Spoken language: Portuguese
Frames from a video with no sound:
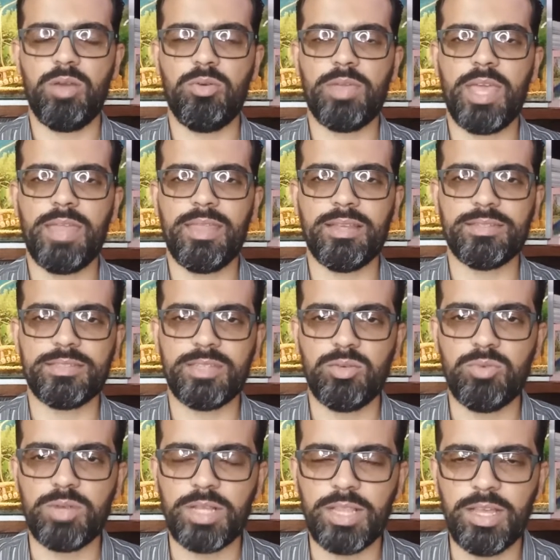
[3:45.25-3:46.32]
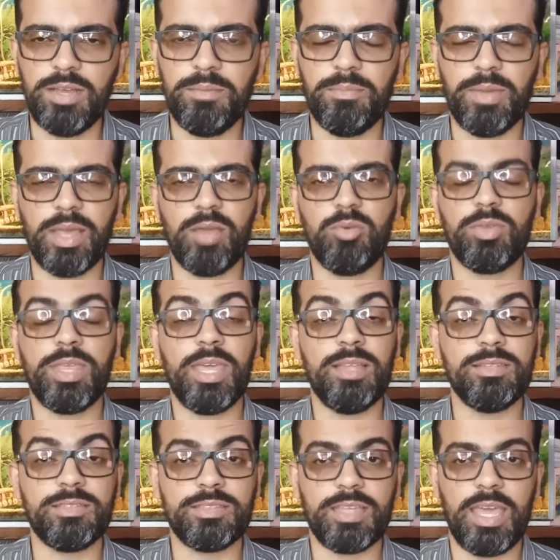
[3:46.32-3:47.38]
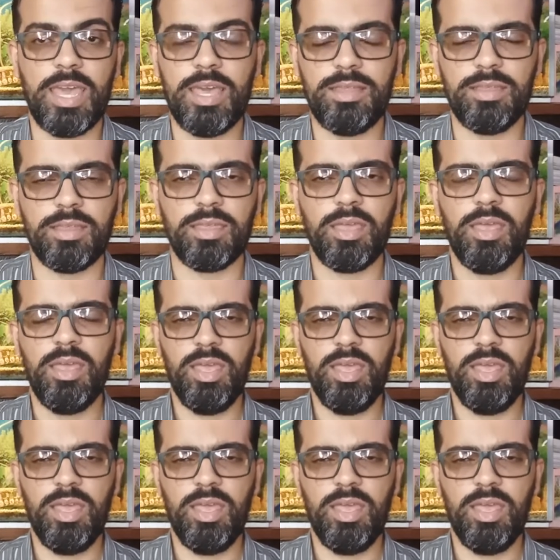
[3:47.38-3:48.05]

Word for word: é o que a nação clama, é o que eles querem.